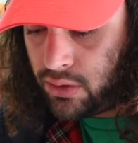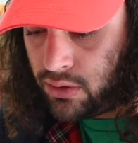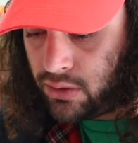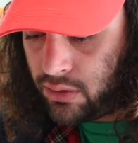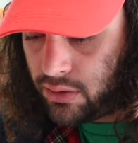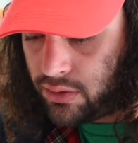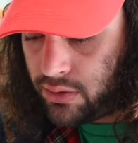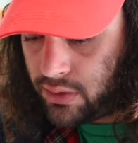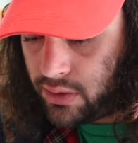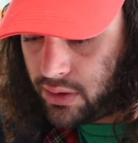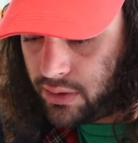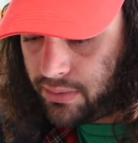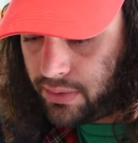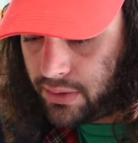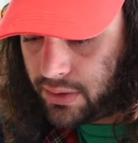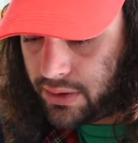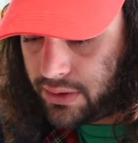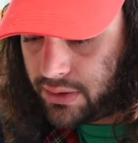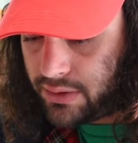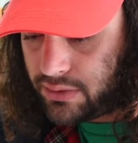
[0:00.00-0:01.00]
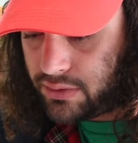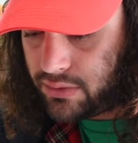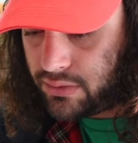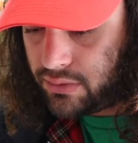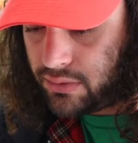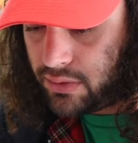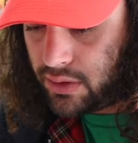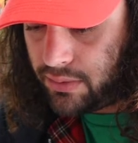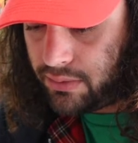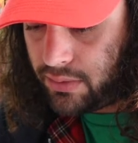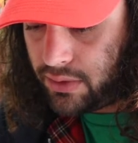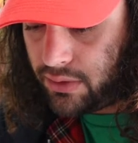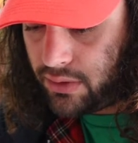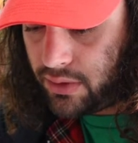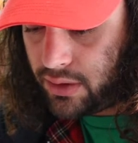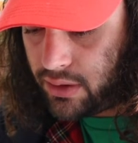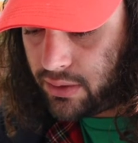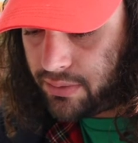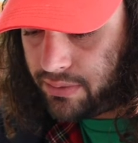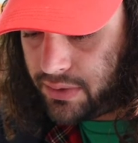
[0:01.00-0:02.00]
L'ordre des prédictions de la
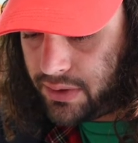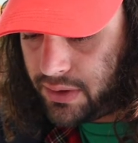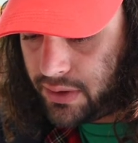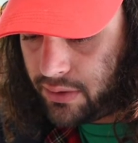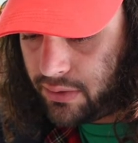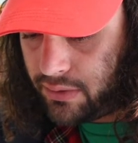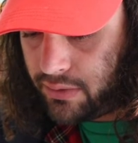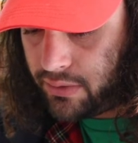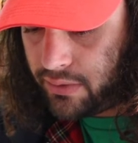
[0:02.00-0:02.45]
meilleure à la pire.